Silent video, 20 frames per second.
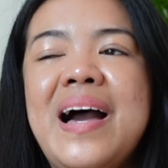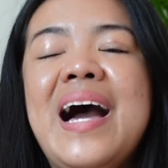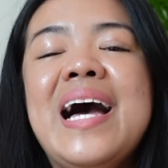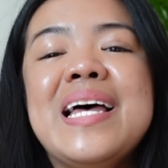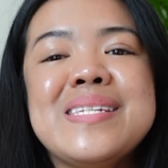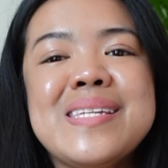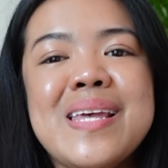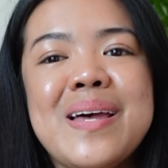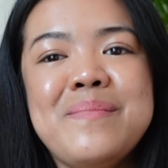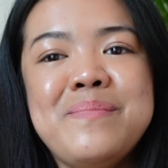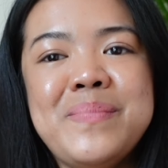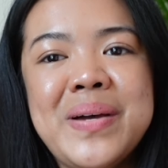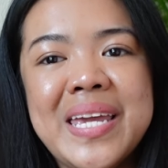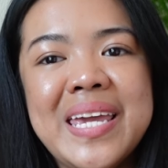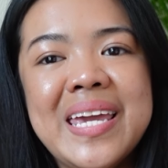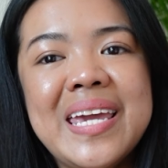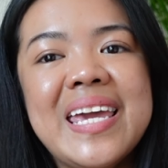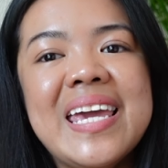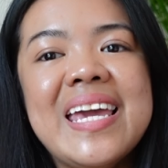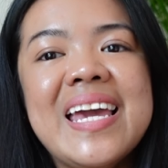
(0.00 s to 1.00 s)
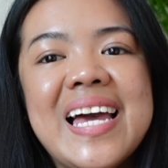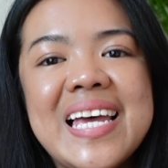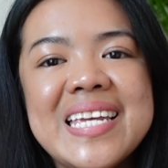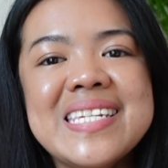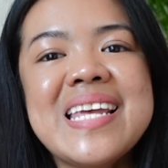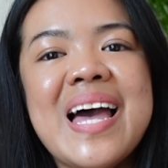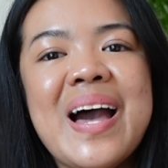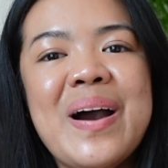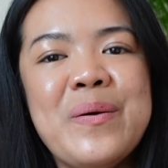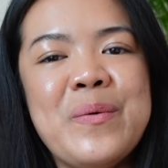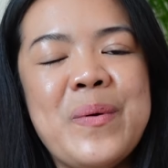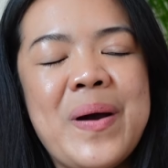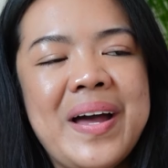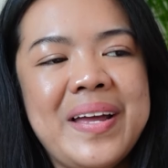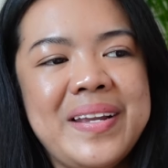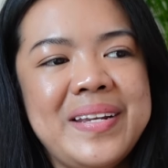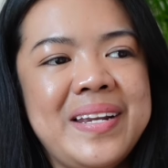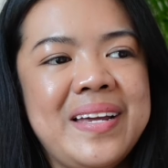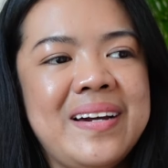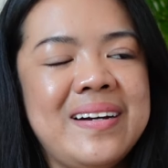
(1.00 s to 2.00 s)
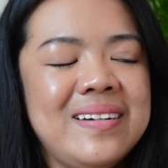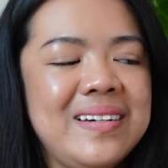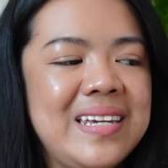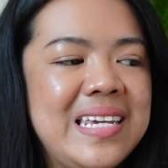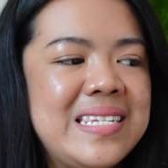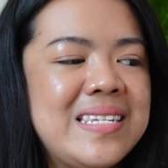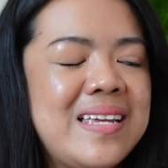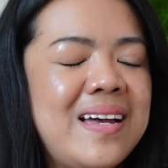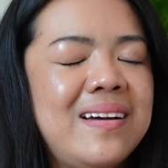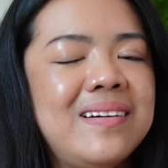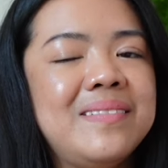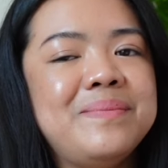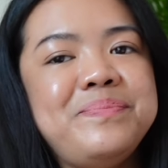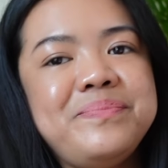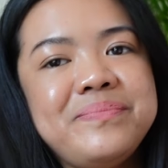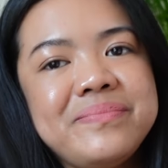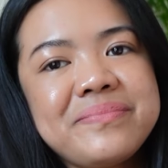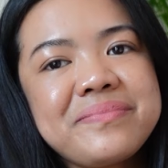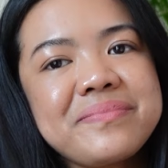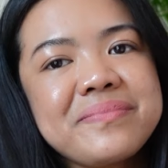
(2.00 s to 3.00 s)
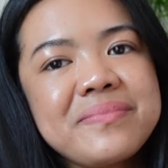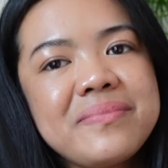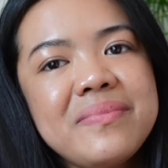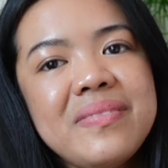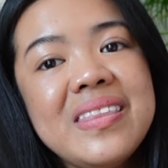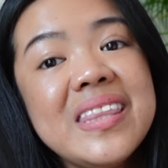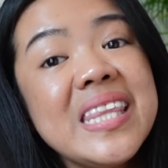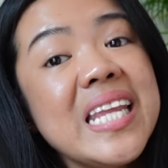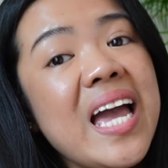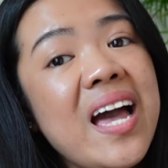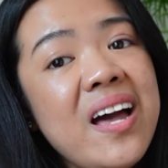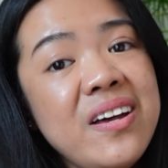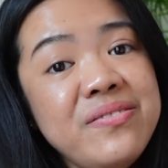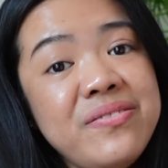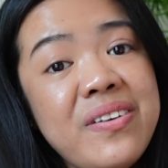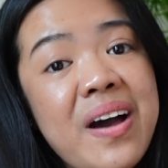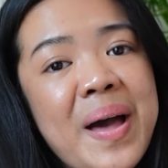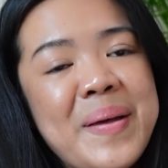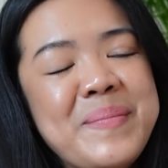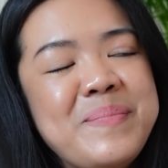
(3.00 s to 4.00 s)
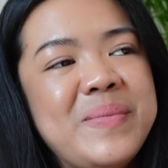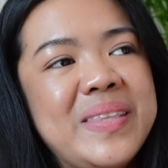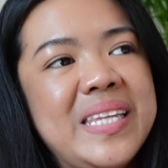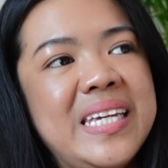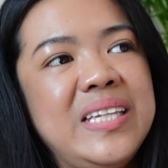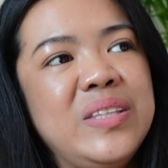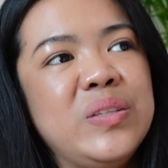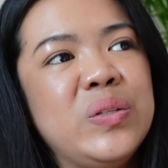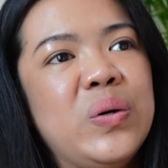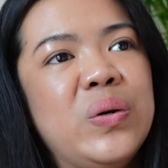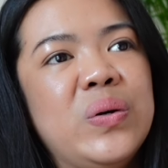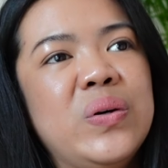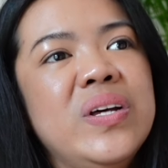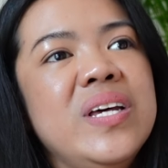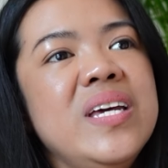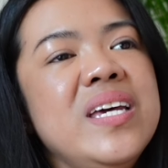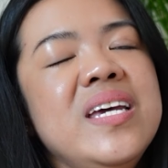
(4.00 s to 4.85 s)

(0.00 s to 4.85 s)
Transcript: asa, pagiging asawa ng isang afam dito.